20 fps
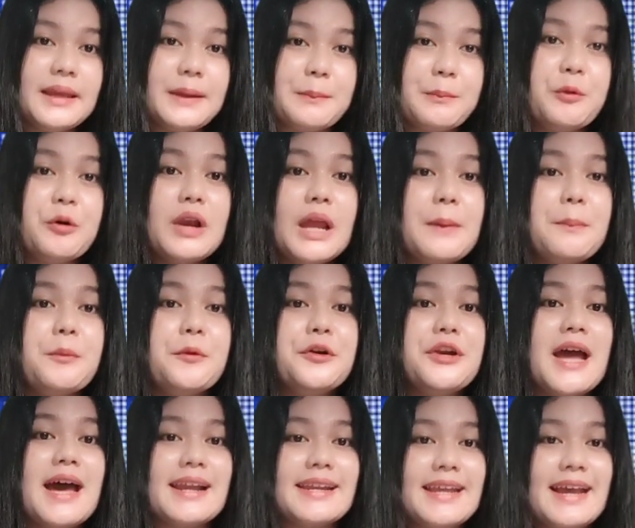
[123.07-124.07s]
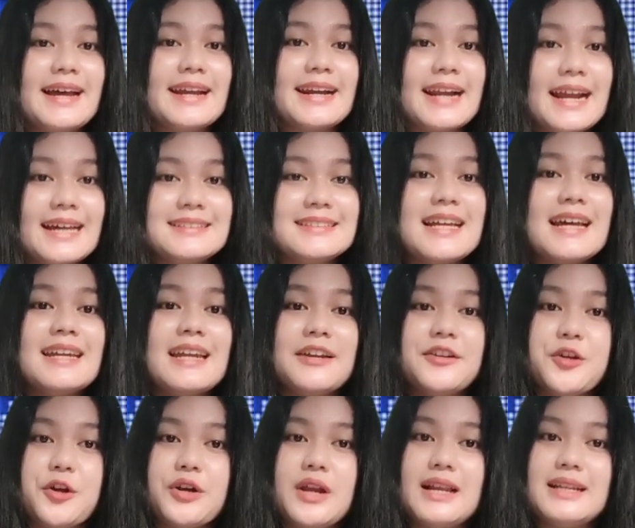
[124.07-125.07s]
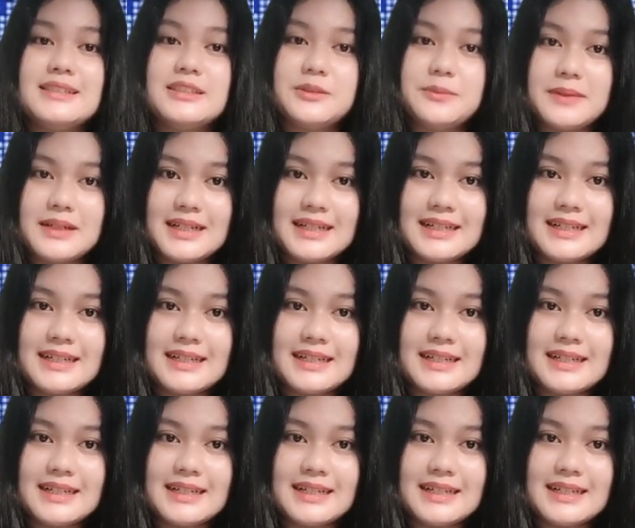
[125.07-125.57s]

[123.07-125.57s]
mulai pudarnya rasa nasionalisme